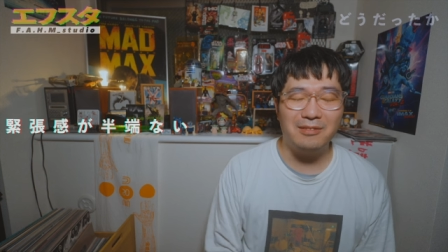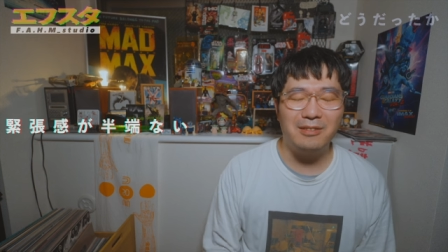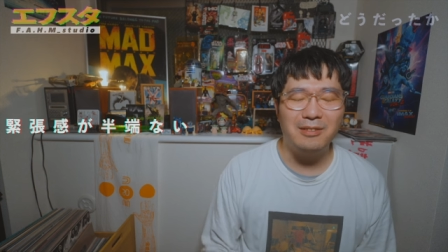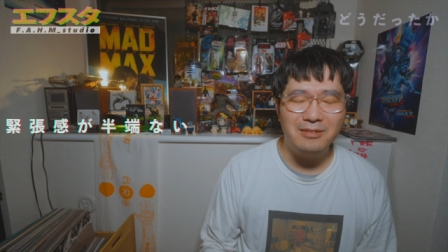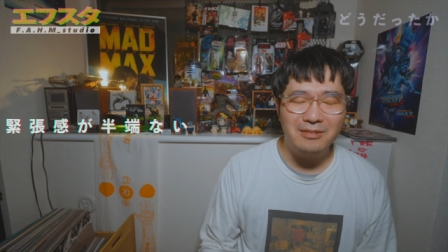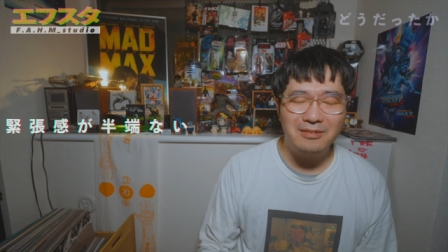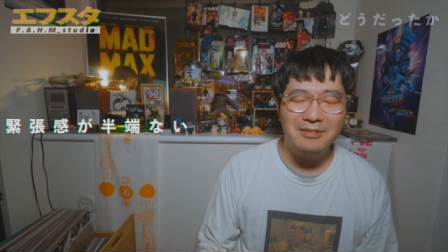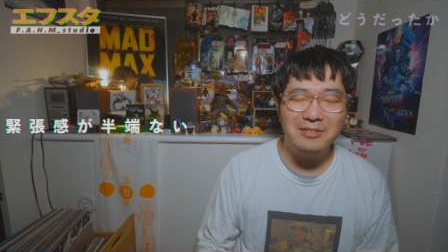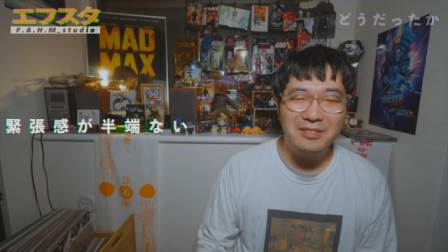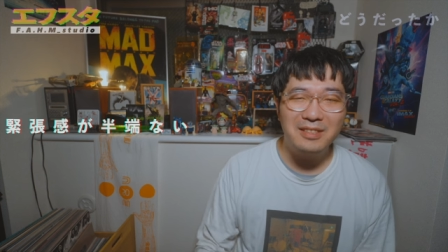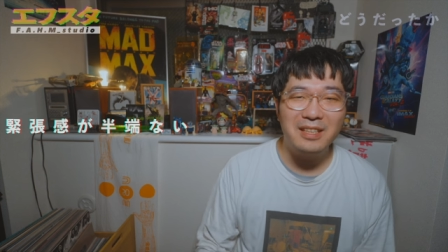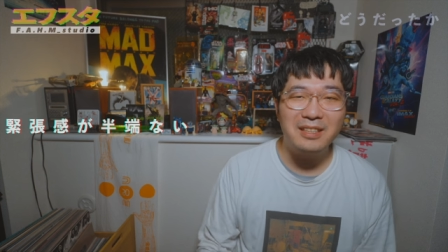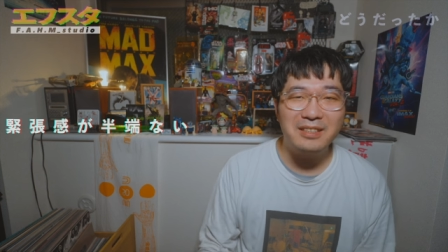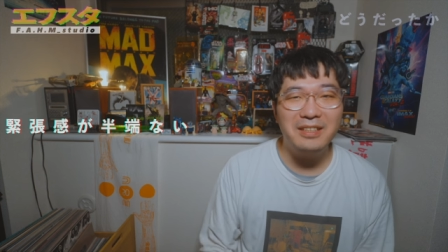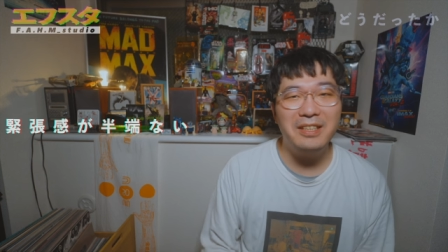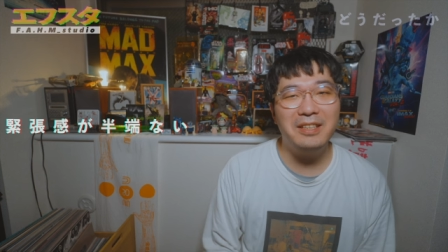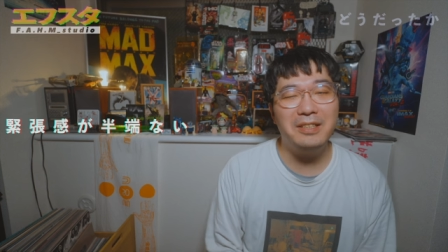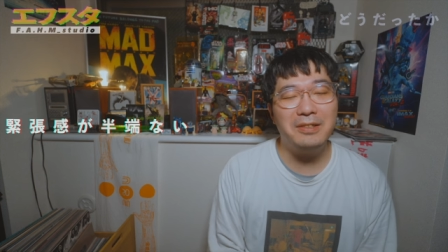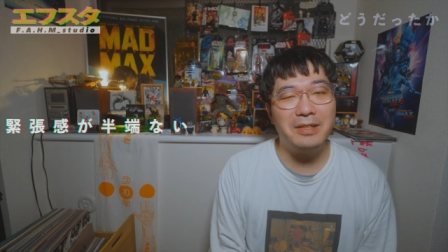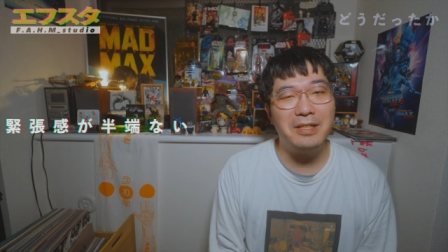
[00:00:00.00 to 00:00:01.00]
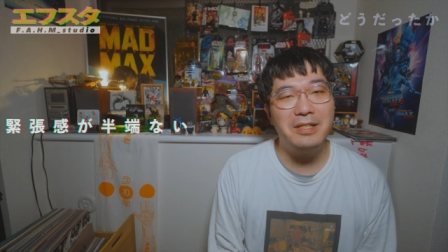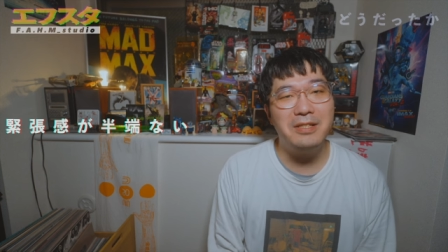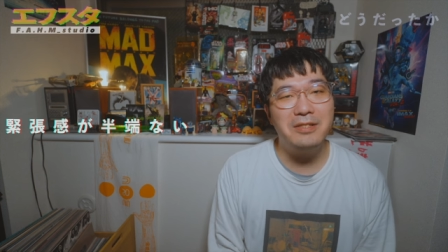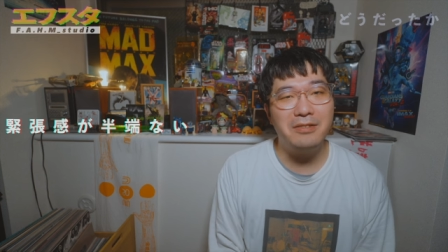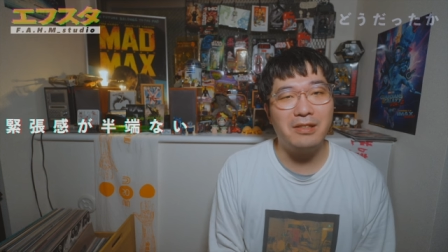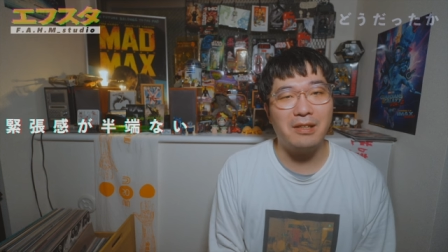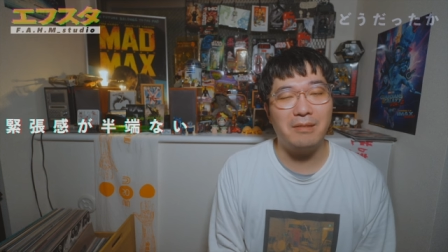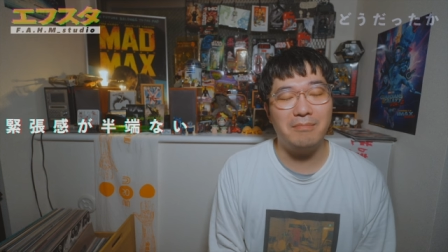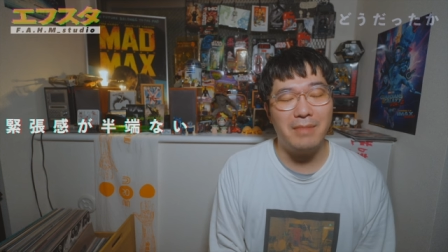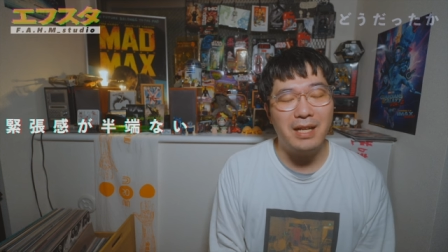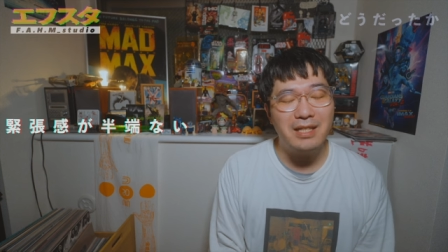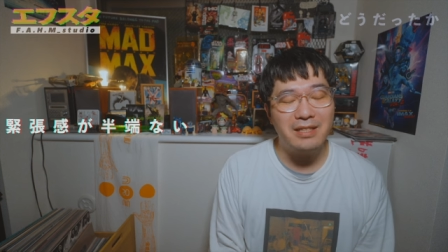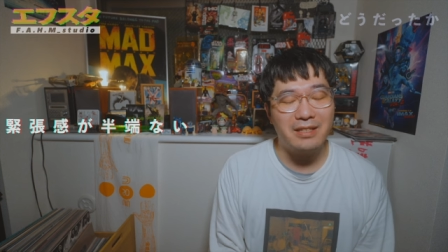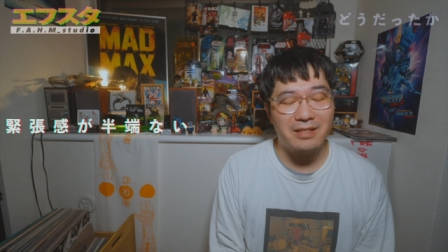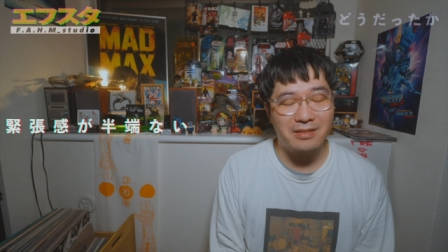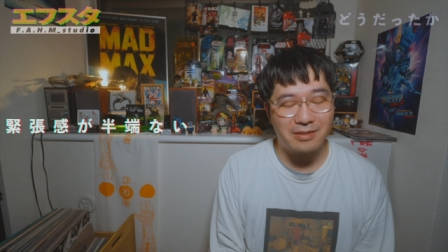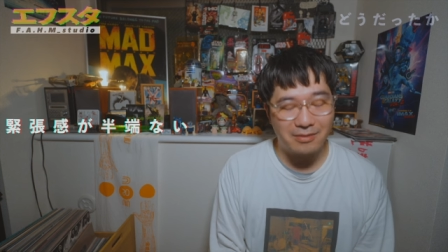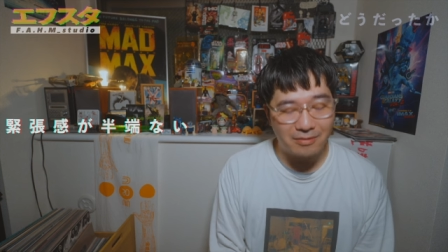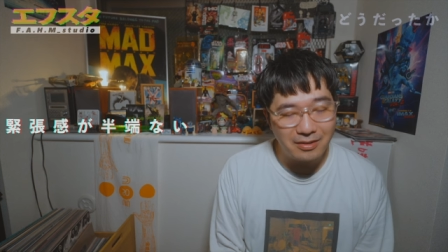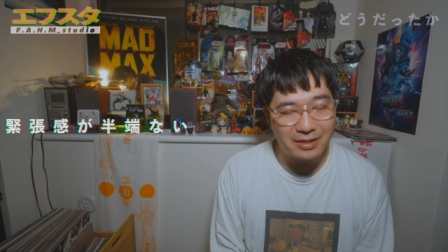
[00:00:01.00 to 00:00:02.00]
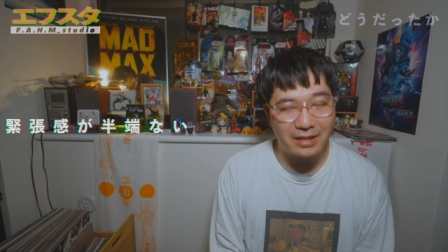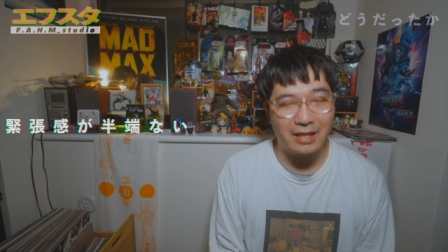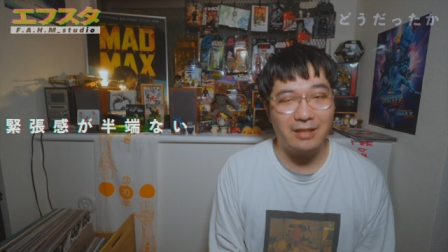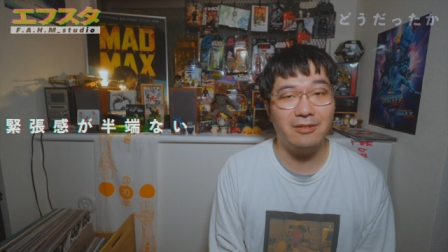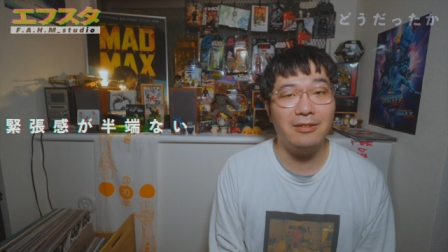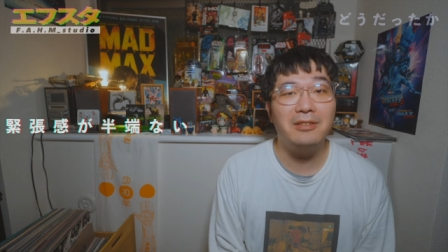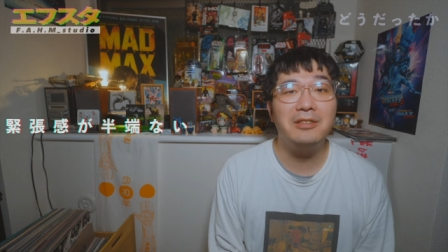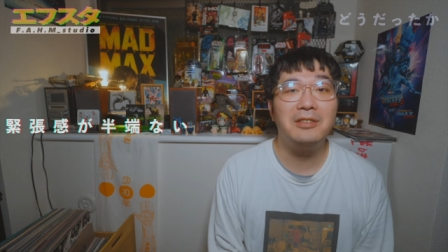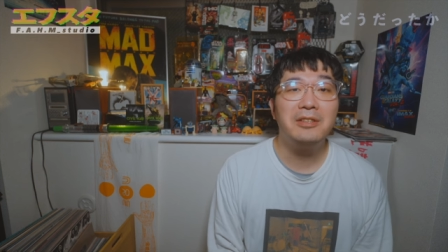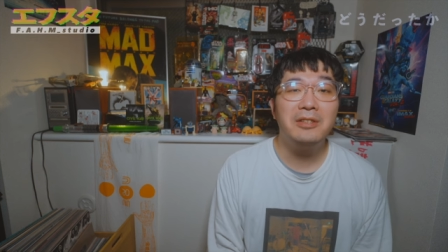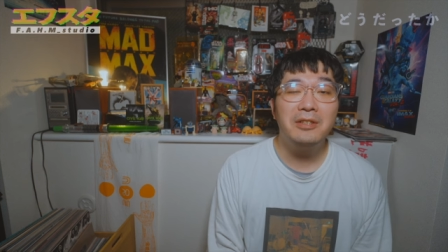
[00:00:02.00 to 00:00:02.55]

この作品の緊張感マジですごいなと